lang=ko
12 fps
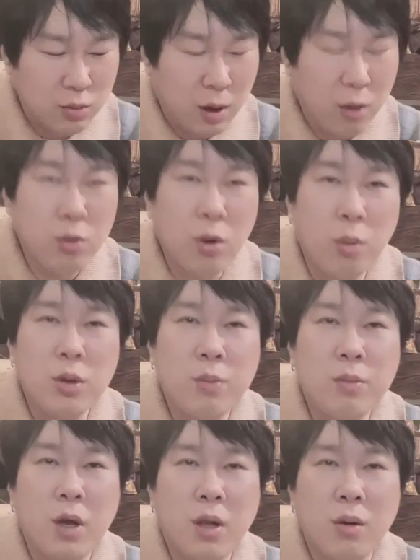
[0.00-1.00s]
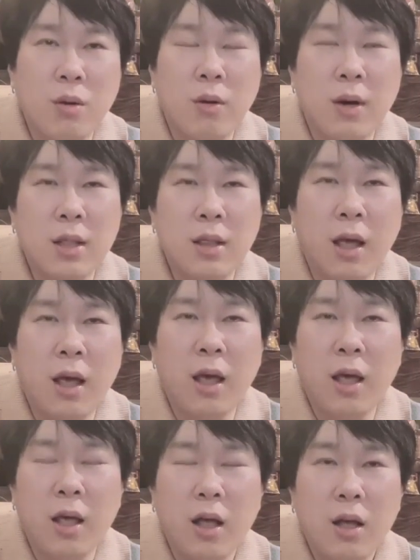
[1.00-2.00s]
좀 아우 너무 힘들었던 것 같아
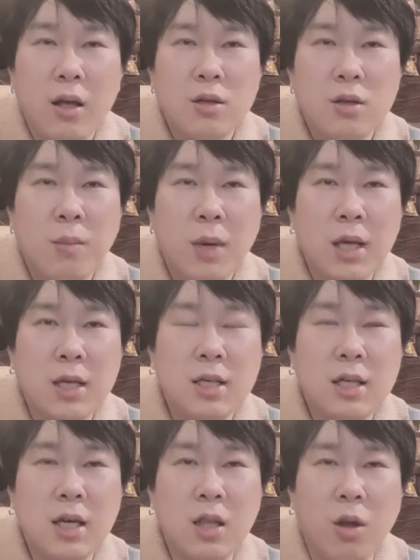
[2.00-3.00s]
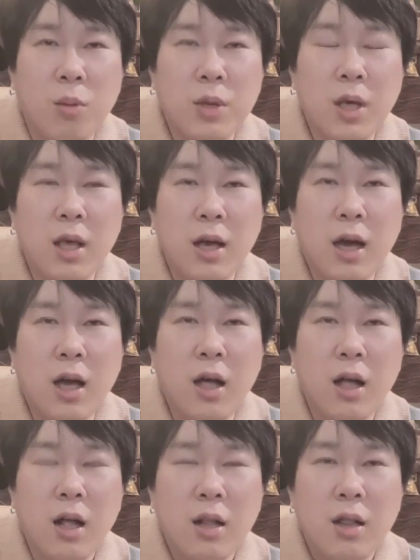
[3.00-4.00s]
정말 이 시기
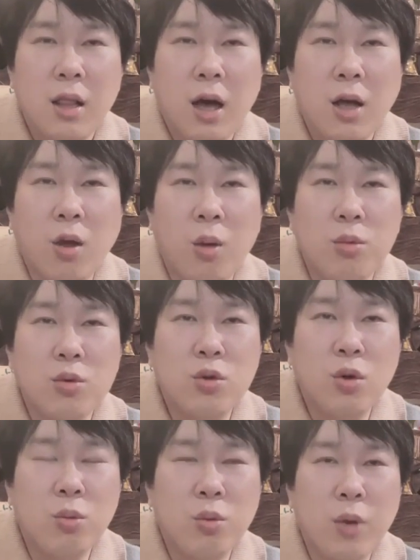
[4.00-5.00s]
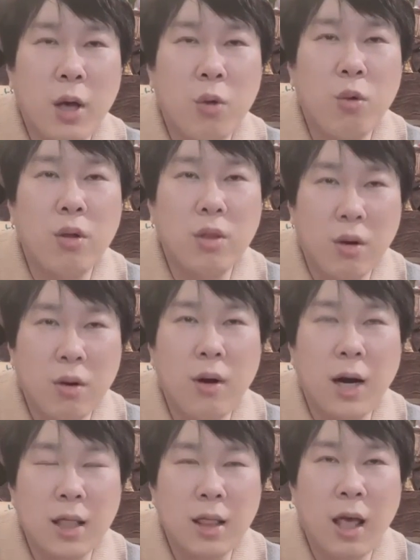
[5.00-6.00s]
넘기기가 내가 너무 조금 괴로웠던 것
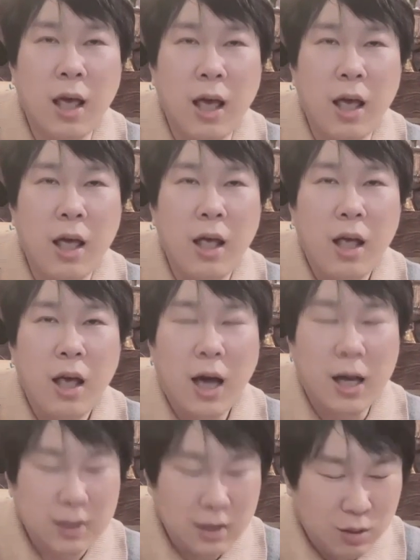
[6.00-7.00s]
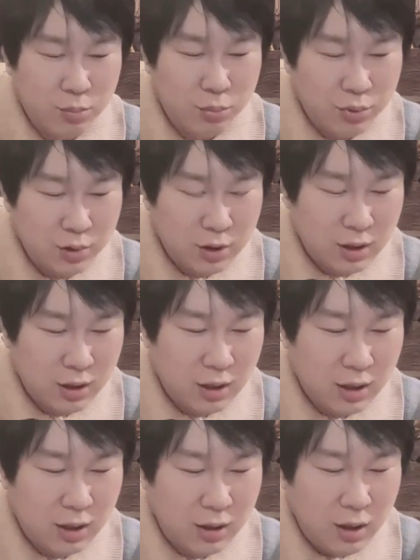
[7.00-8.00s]
같아 하시는
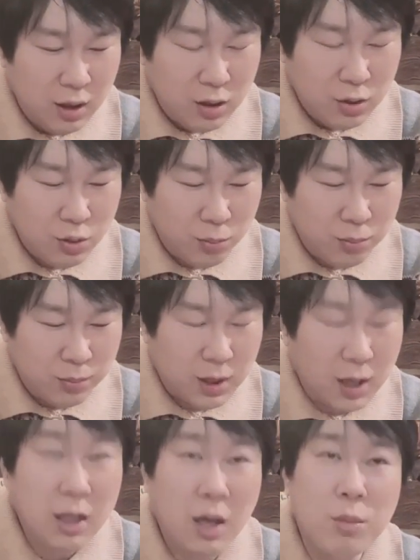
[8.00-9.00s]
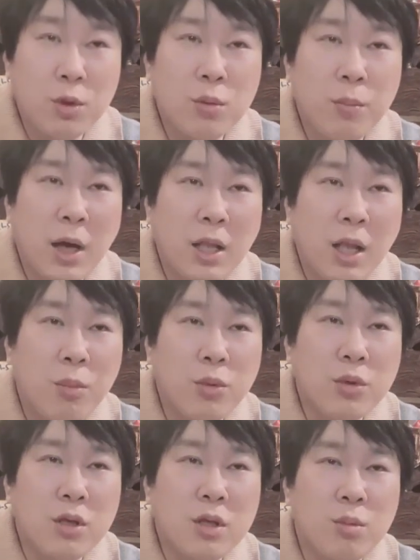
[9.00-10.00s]
분들은 좀 상담을 좀
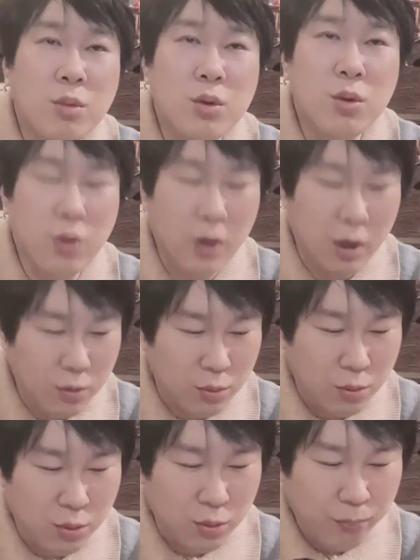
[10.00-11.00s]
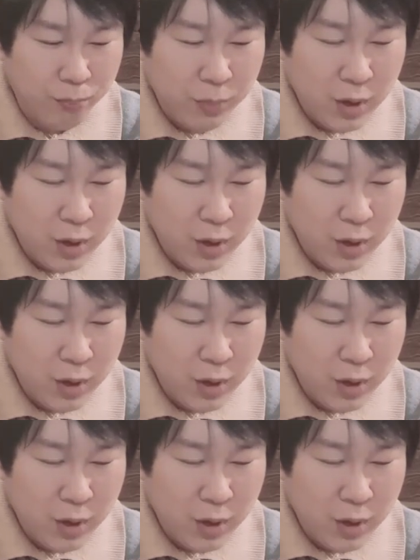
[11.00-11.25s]
받아보셨으면 좋겠고